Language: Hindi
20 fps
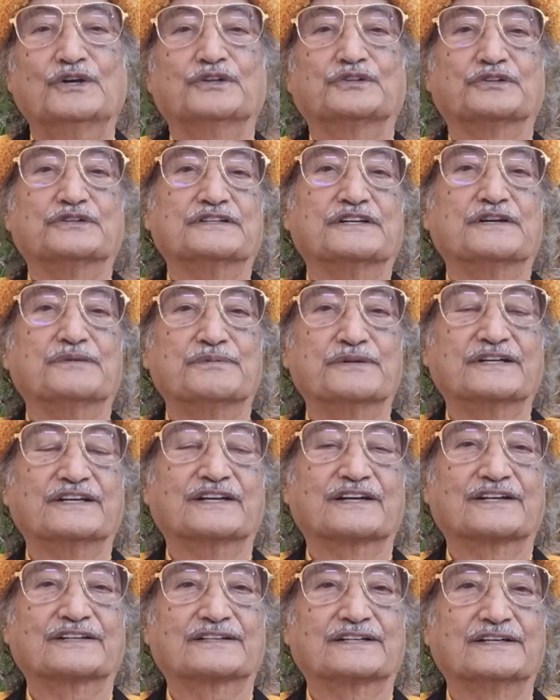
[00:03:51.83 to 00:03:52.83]
तो ये भी
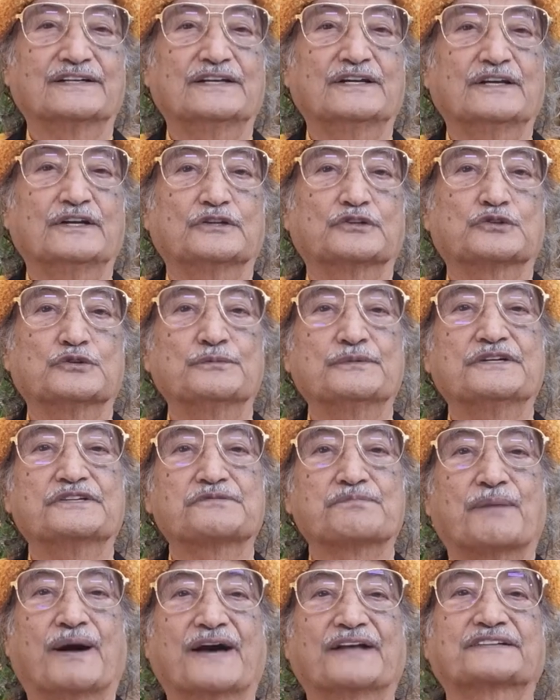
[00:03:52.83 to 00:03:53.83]
गलत है तुम इस
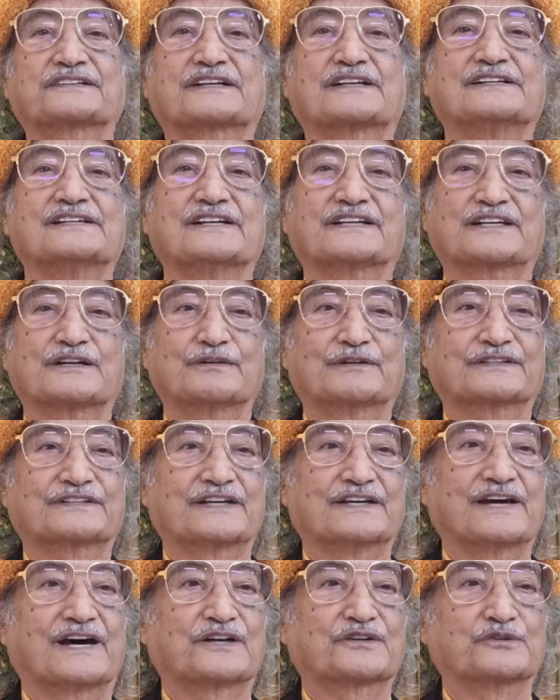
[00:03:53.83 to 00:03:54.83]
बात के लिए केवल
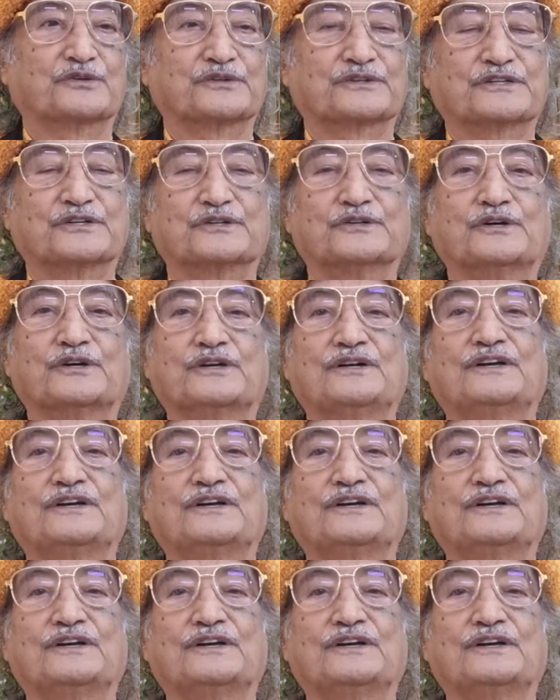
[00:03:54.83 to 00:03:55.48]
तैयार होते हो